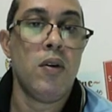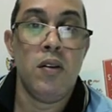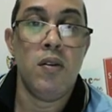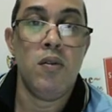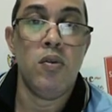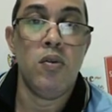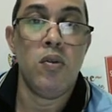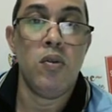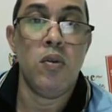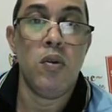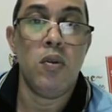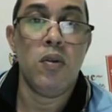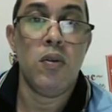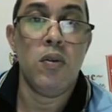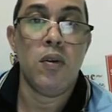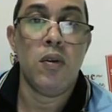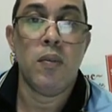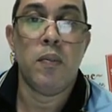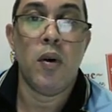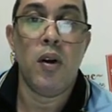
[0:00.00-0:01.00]
do
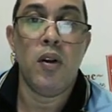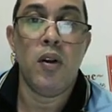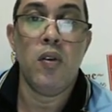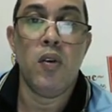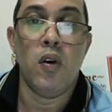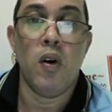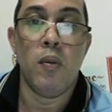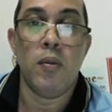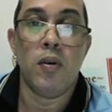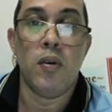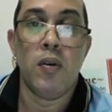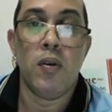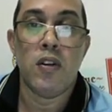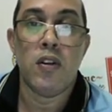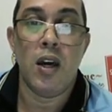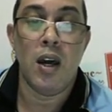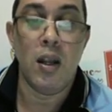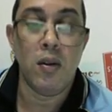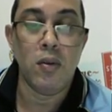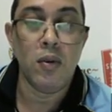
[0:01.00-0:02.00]
polinômio,
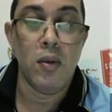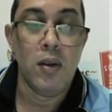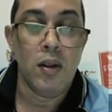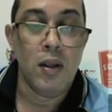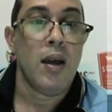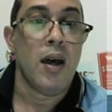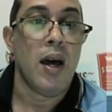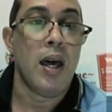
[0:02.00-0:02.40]
certo?